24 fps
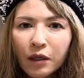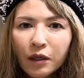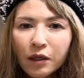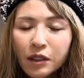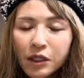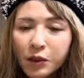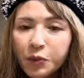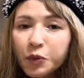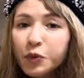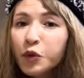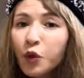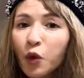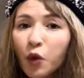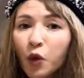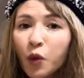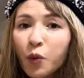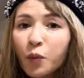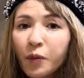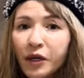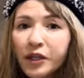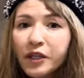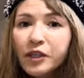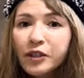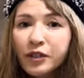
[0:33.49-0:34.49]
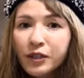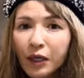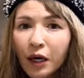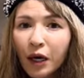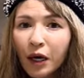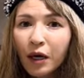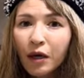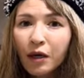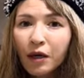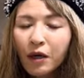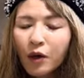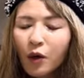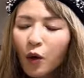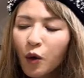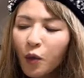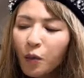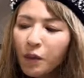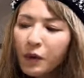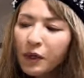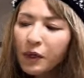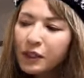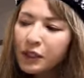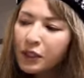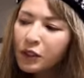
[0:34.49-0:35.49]
自分の本命ですら、本
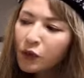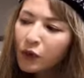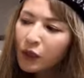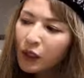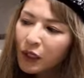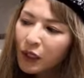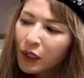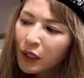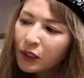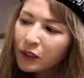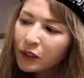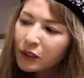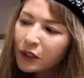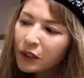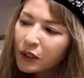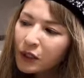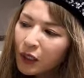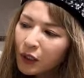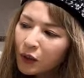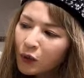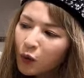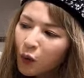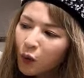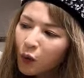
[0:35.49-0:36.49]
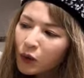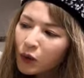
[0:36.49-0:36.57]
命札をやらかしてたらど